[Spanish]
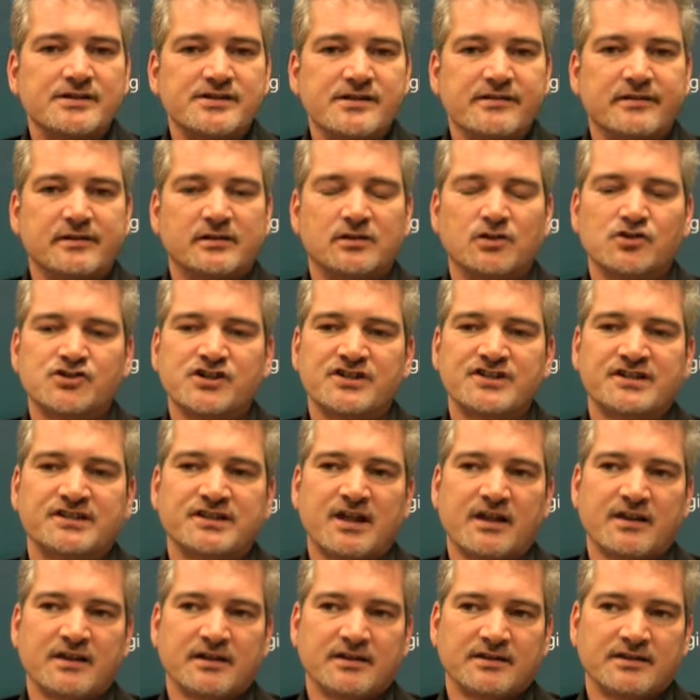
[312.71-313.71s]
Es decir, no se
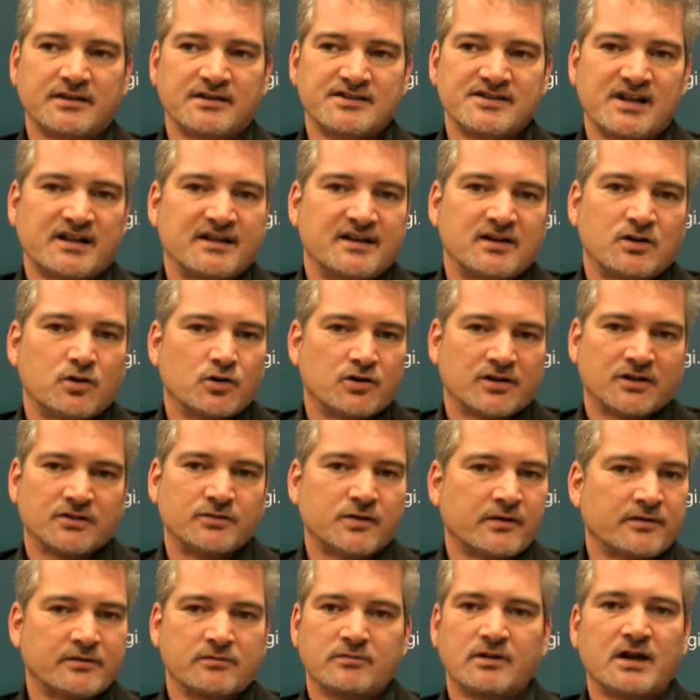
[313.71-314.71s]
trata de salir
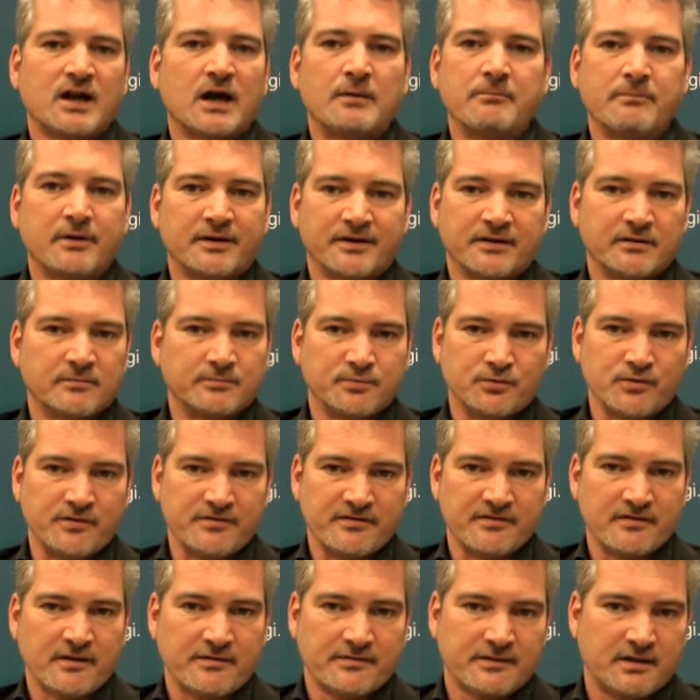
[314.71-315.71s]
corriendo a hacer una campaña de
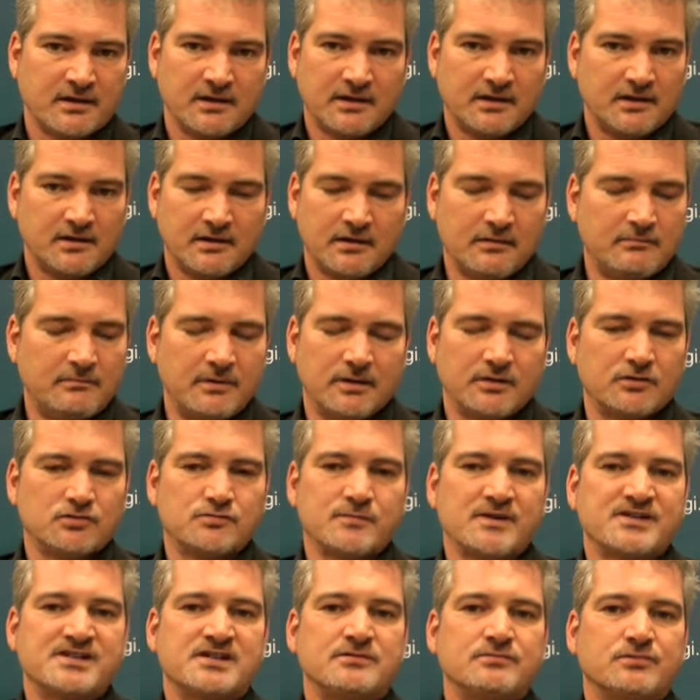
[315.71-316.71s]
publicidad en
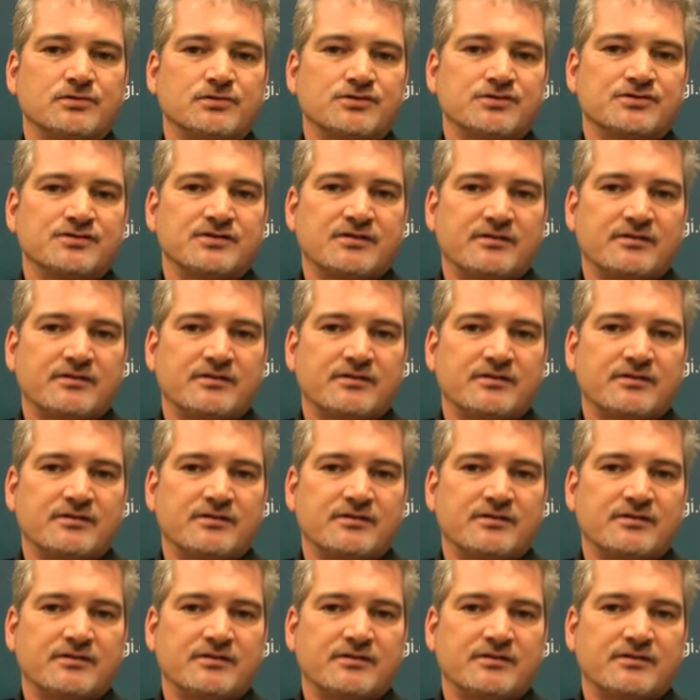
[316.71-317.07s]
medios masivos.